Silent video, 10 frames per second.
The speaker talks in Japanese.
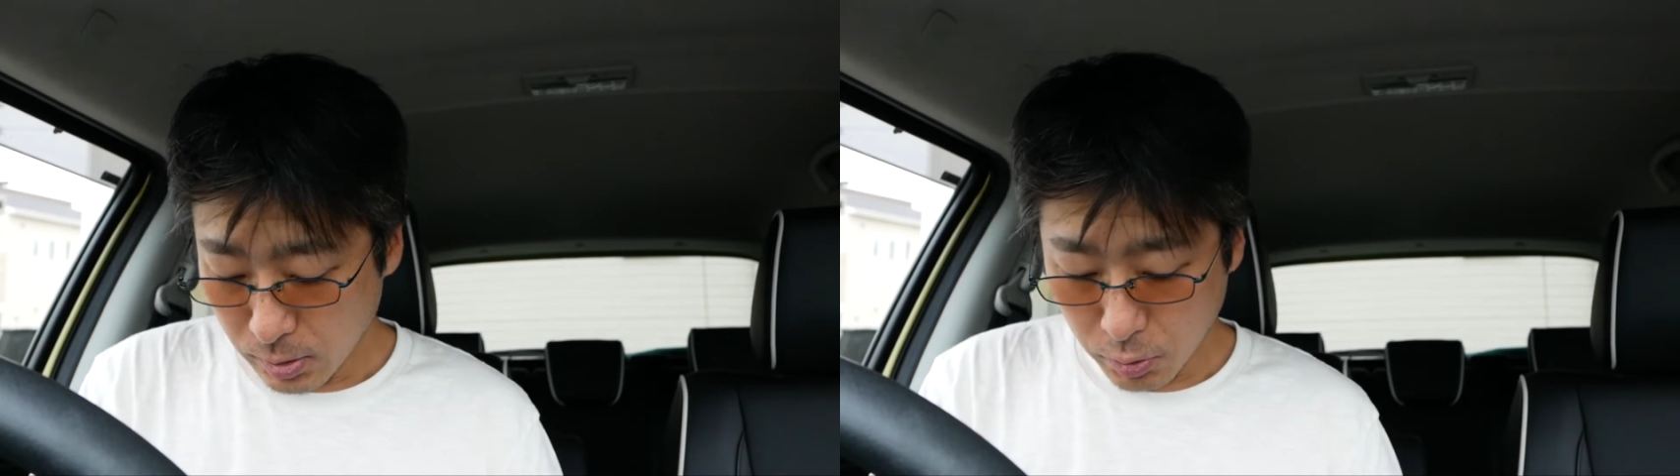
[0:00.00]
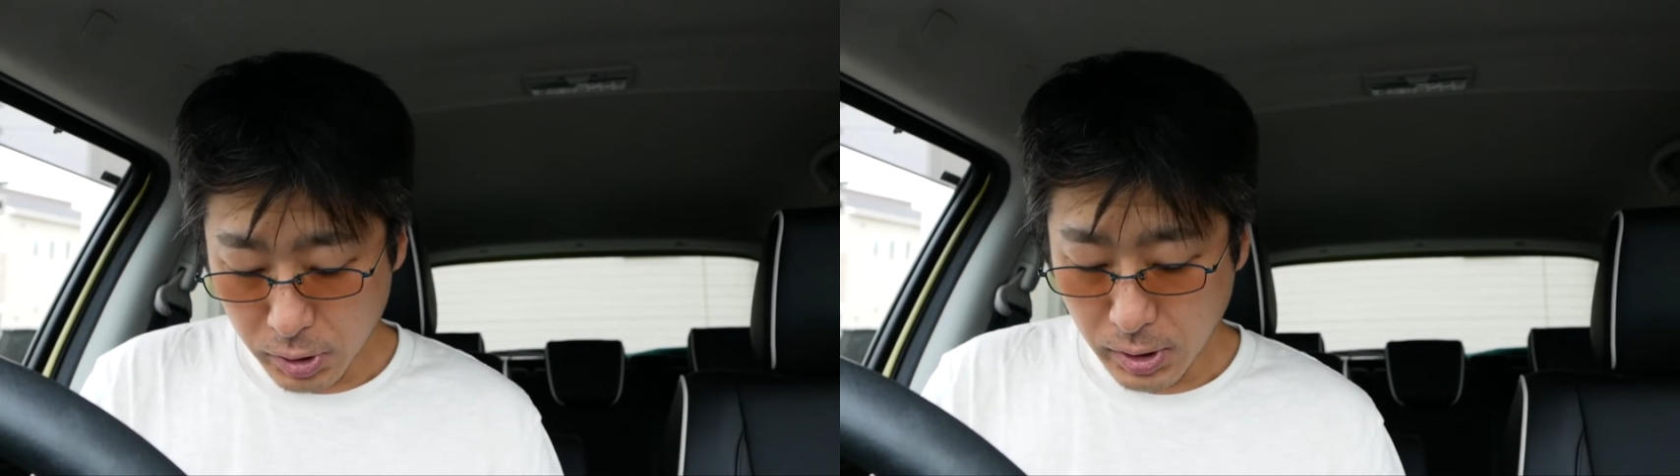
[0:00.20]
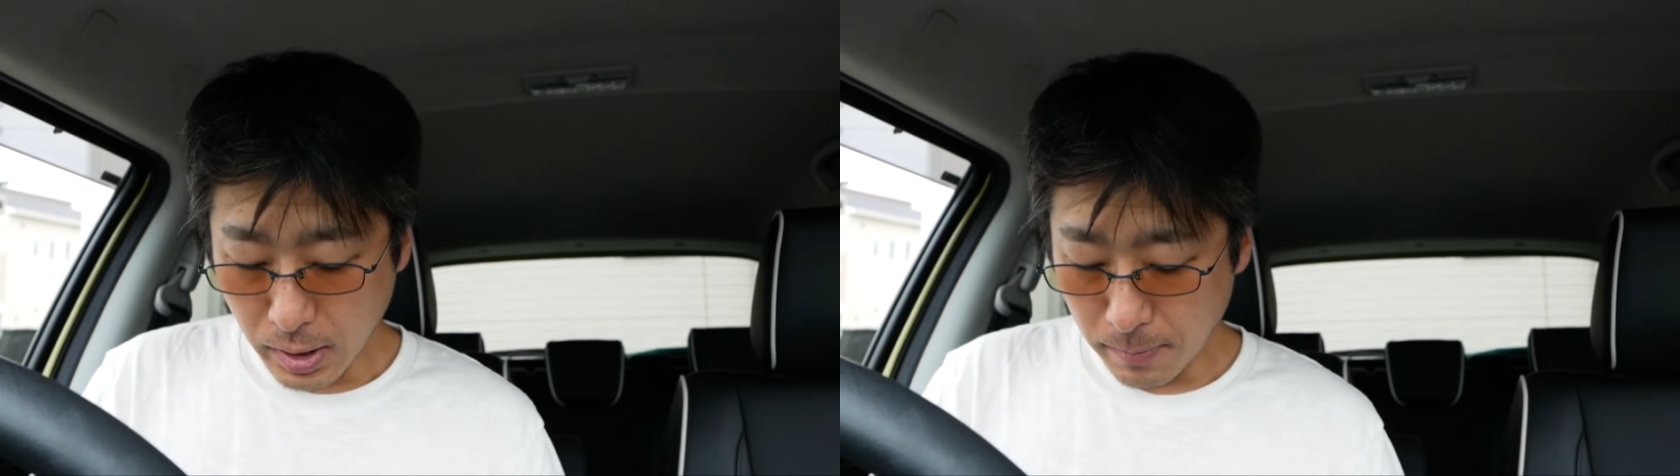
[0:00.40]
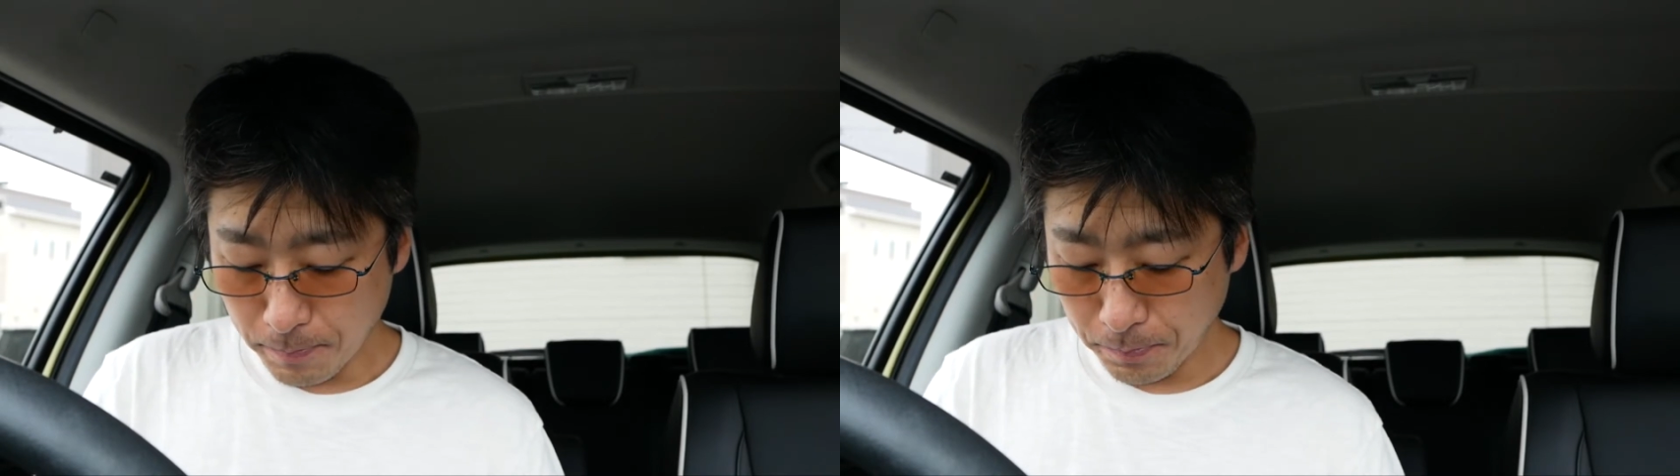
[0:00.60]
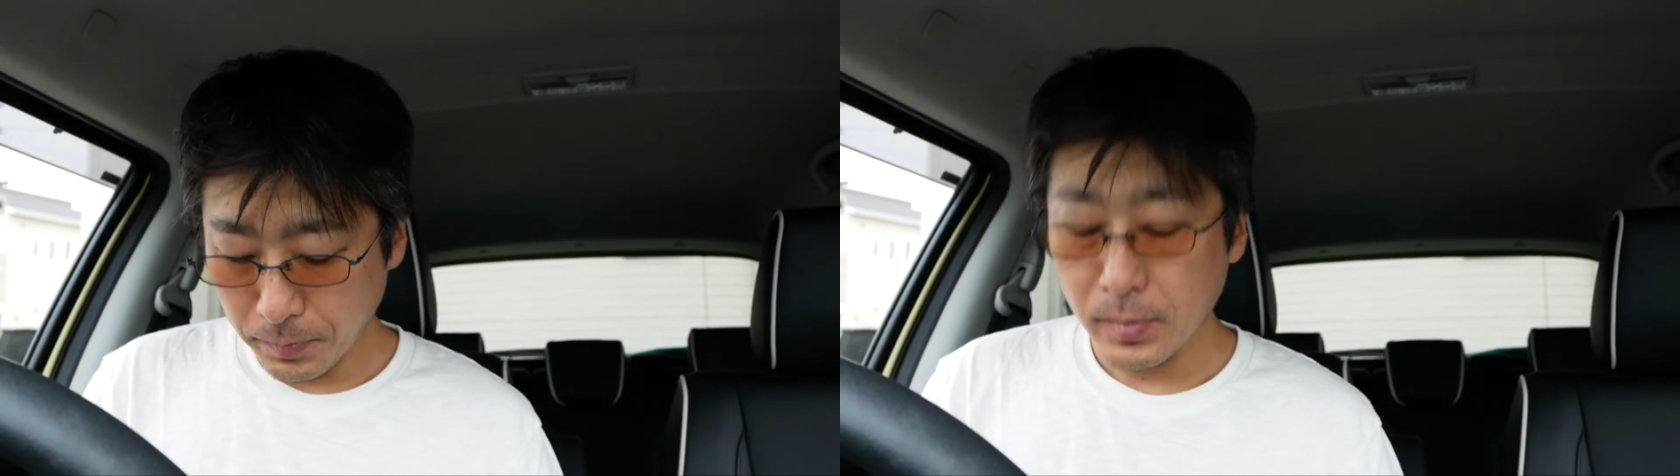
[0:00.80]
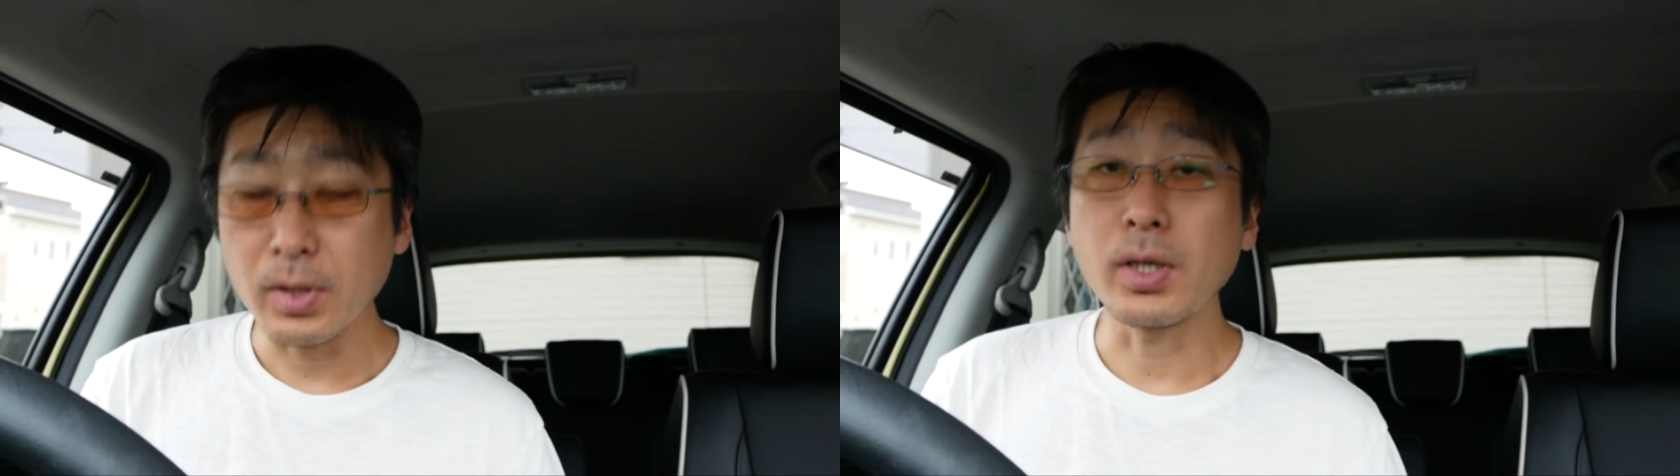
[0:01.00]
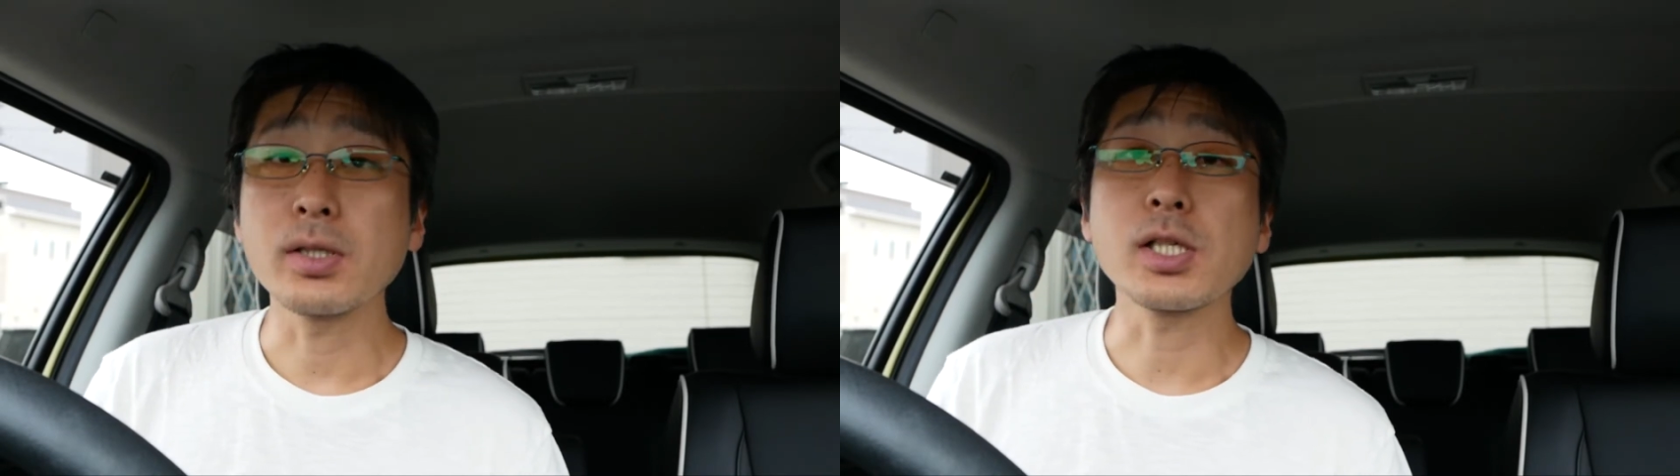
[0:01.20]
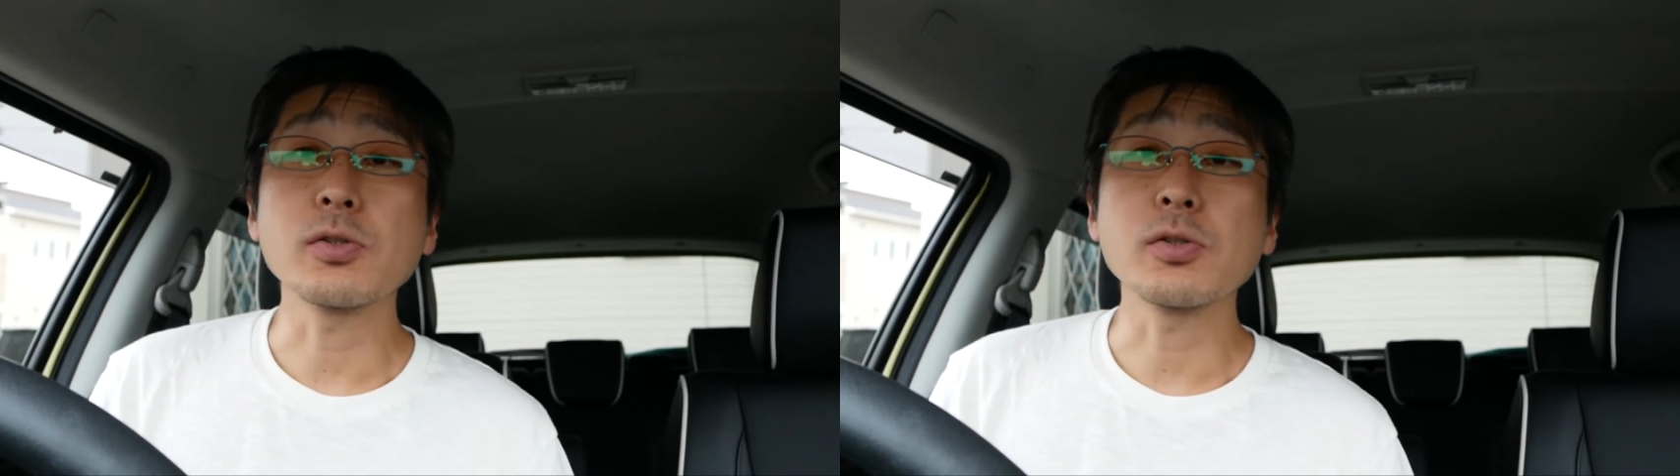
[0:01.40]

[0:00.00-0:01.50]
そして、えー、